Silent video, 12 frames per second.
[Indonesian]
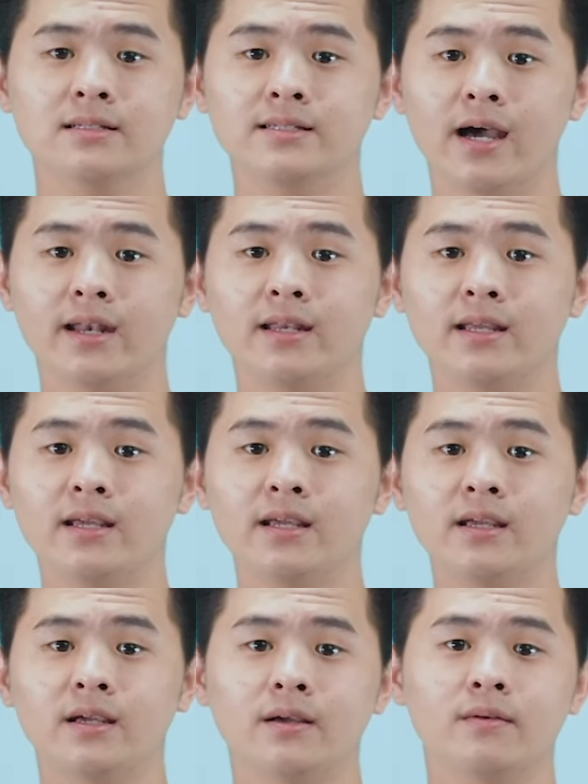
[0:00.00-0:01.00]

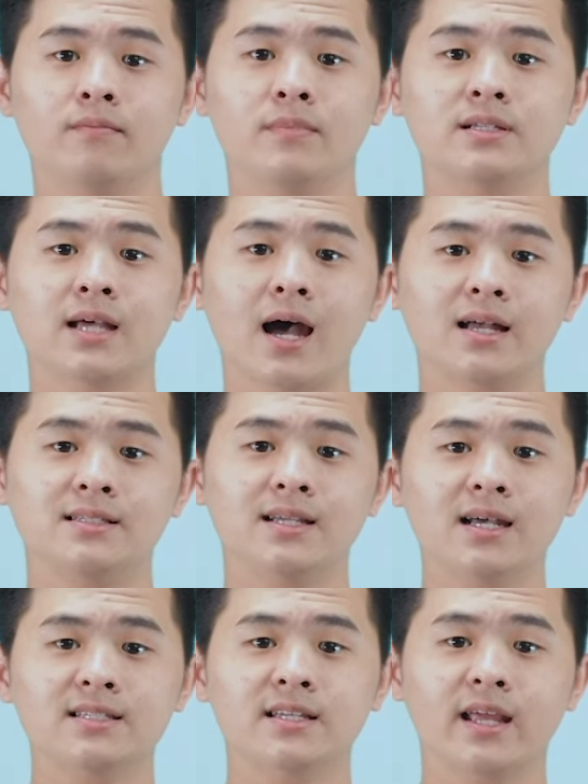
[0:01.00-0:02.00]
Jadi bisa
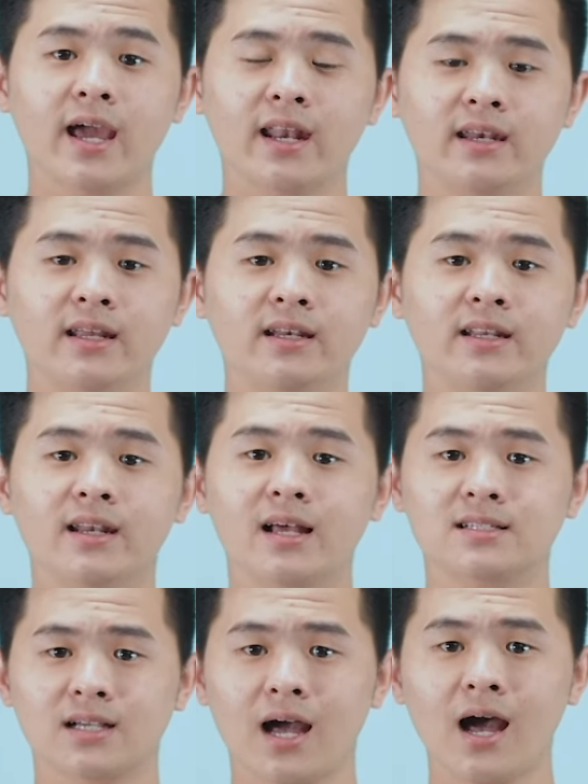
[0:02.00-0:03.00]
aja scene ending di
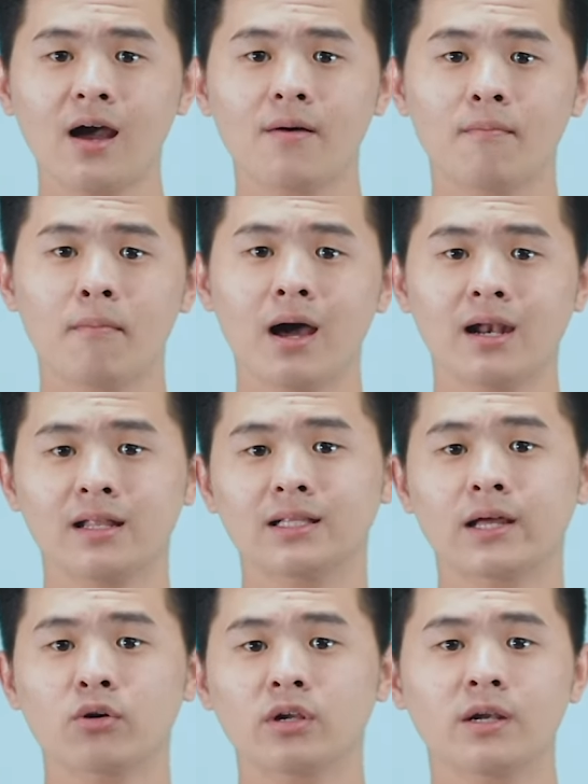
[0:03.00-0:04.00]
naskah malah
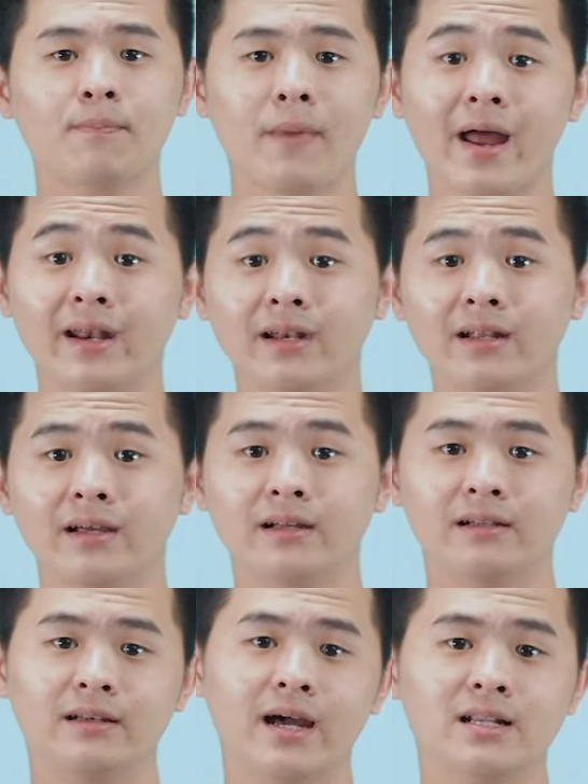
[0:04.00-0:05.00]
ditaruh di depan
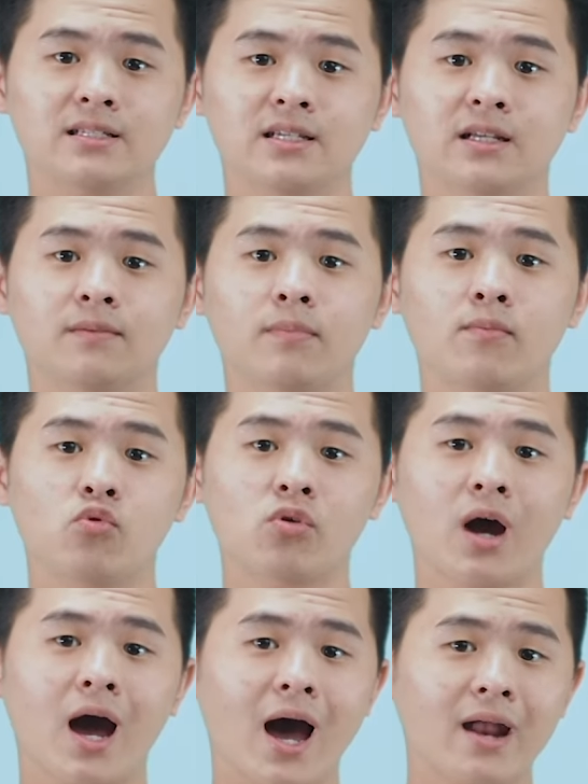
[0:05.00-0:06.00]
dan scene
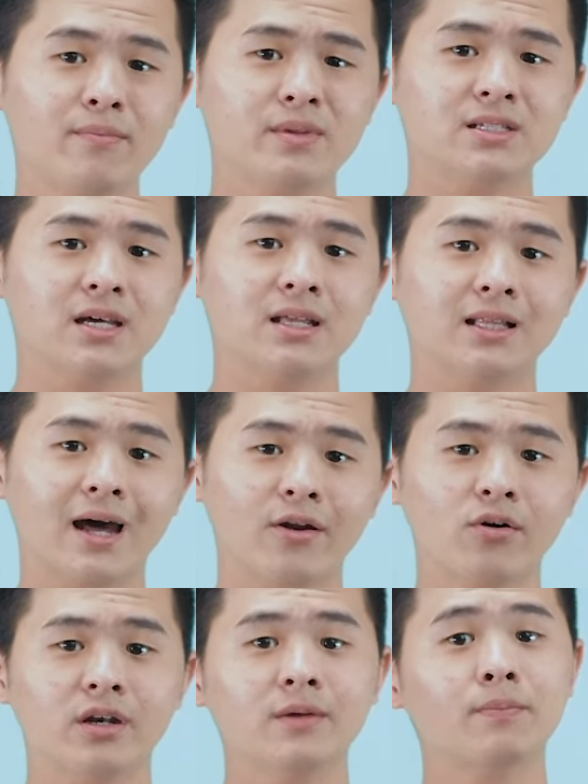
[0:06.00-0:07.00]
pembukaan bisa
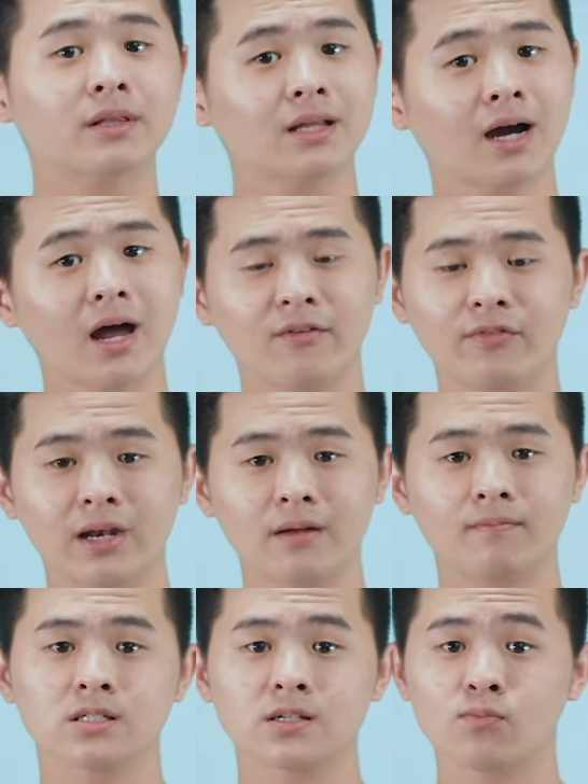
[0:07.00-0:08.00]
ditaruh di pertengahan
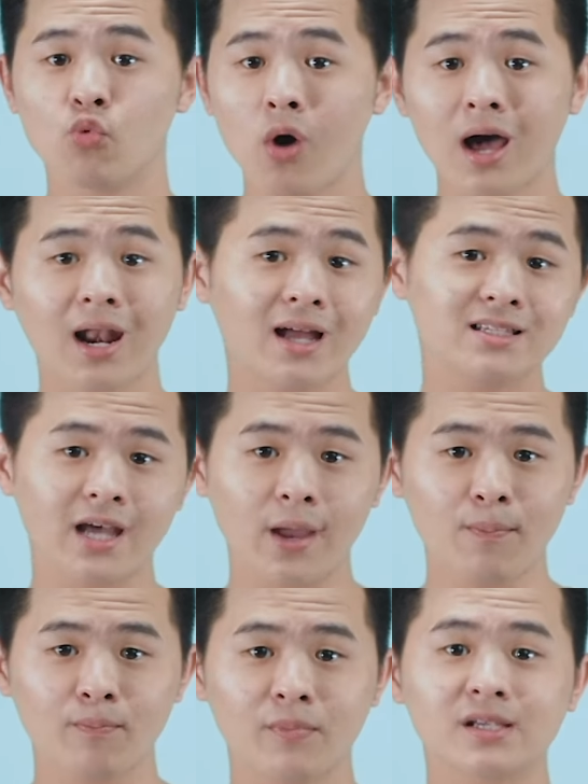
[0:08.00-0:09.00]
film. Semua hal
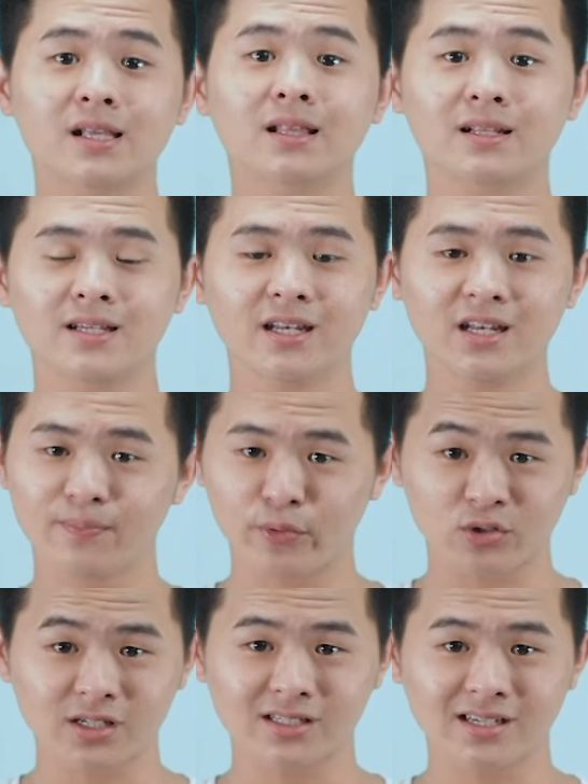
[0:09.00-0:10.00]
ajaib bisa terjadi di
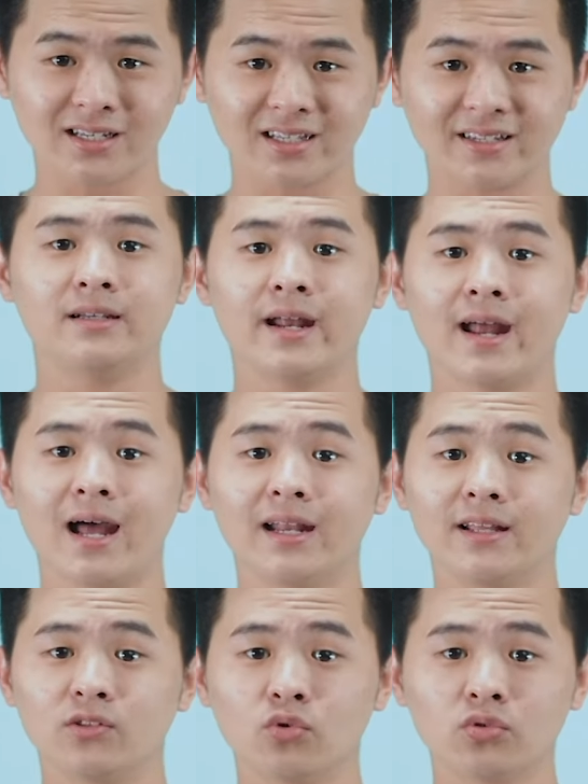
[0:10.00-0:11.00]
proses ini. Dan hal
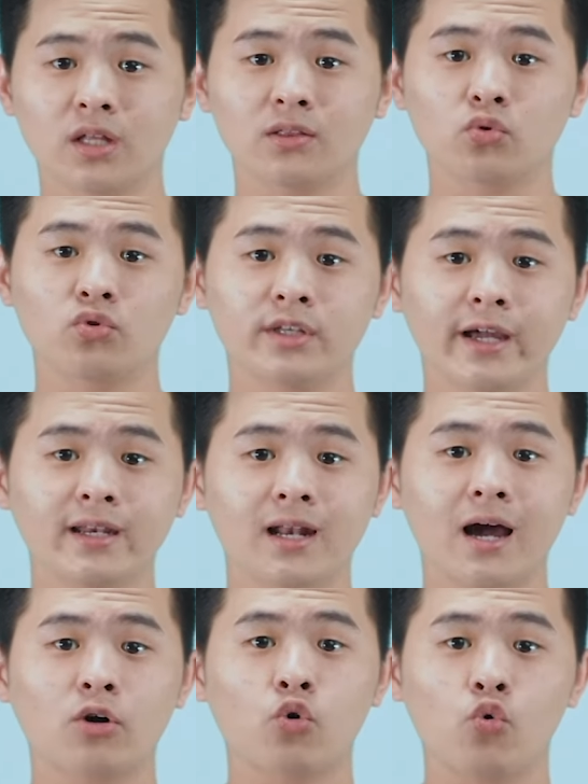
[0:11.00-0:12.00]
itu tentunya
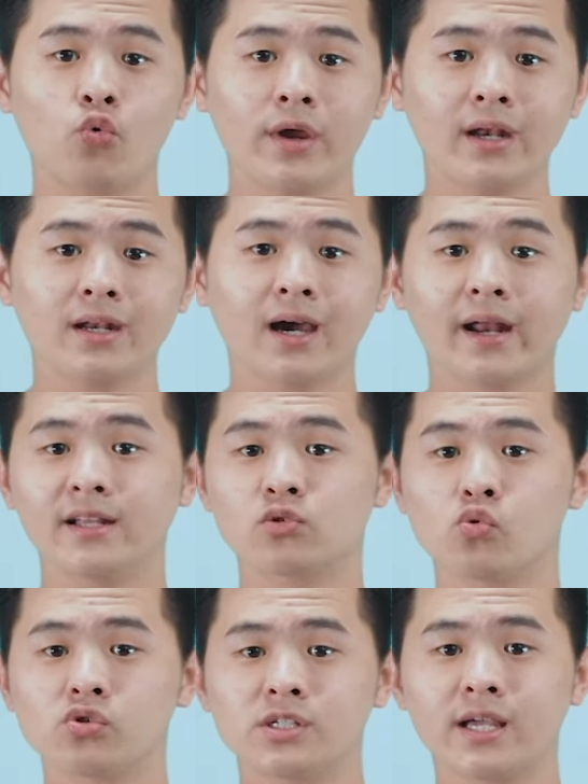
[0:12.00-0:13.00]
dilakuin dengan
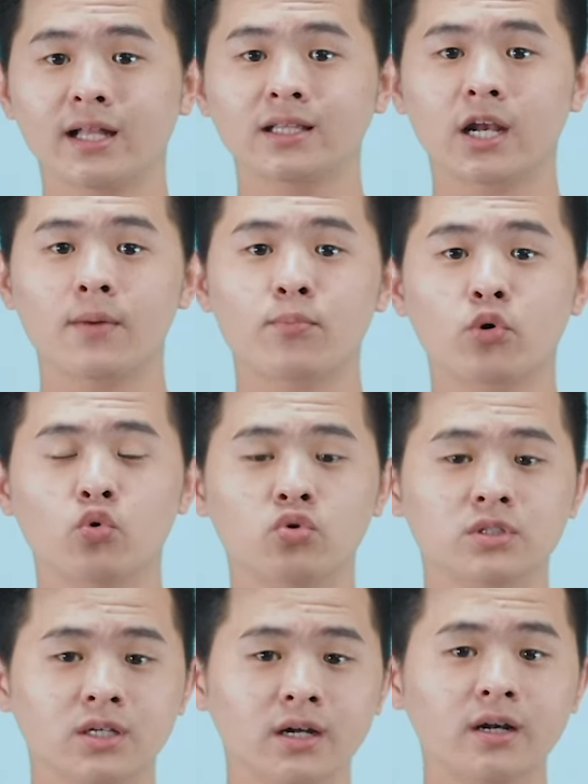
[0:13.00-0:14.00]
diskusi antara
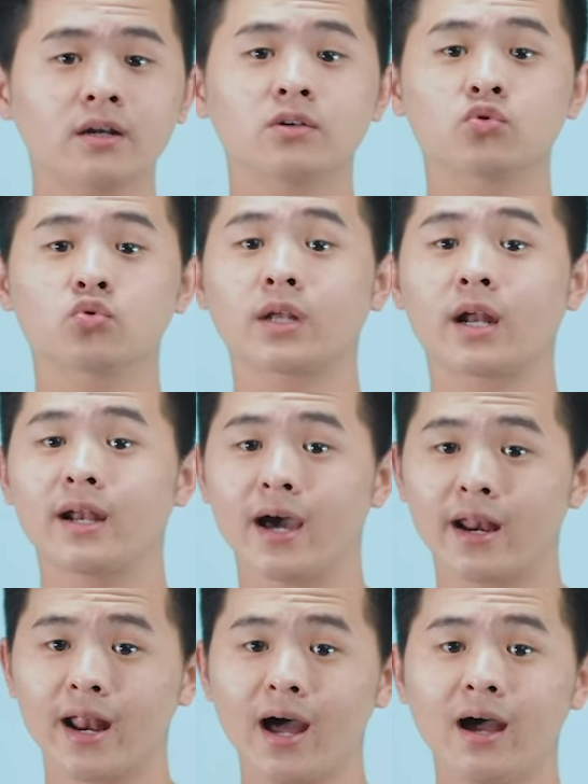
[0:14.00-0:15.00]
produser,
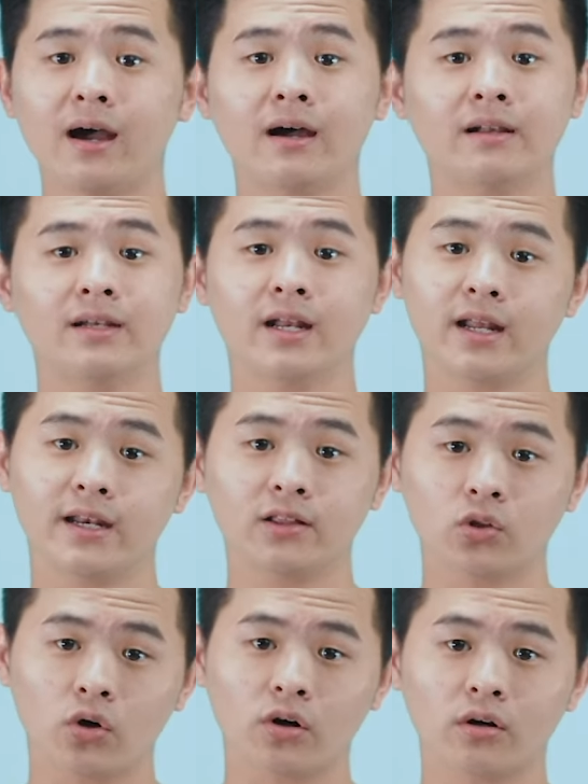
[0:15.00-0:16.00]
sutradara, dan
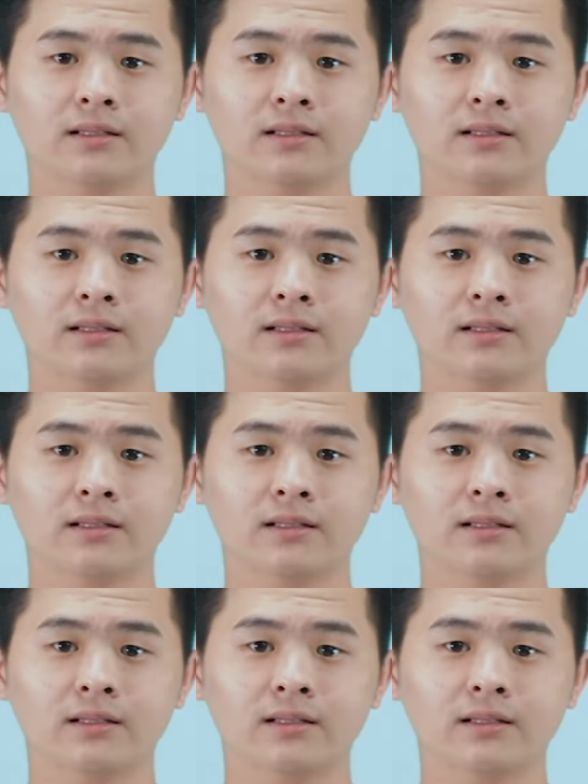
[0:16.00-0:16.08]
editor.